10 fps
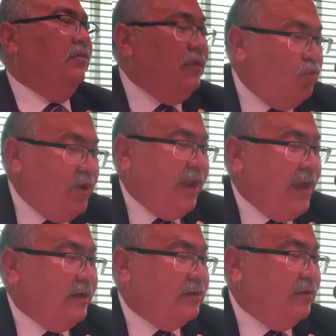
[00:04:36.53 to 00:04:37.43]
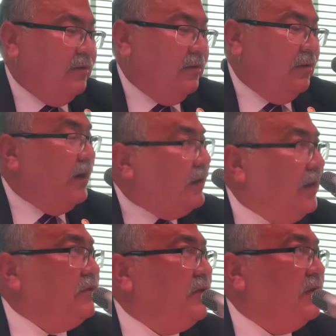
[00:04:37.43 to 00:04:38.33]
Ve bugüne geldik.
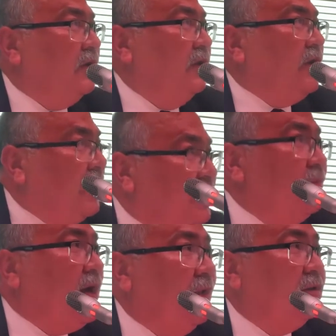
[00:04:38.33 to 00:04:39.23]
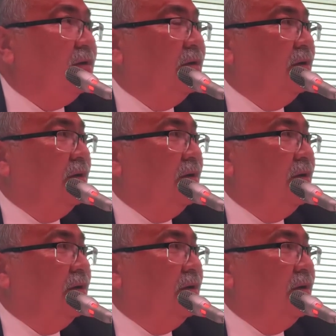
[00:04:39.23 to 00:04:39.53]
Arkadaşlar yargı mı kaldı?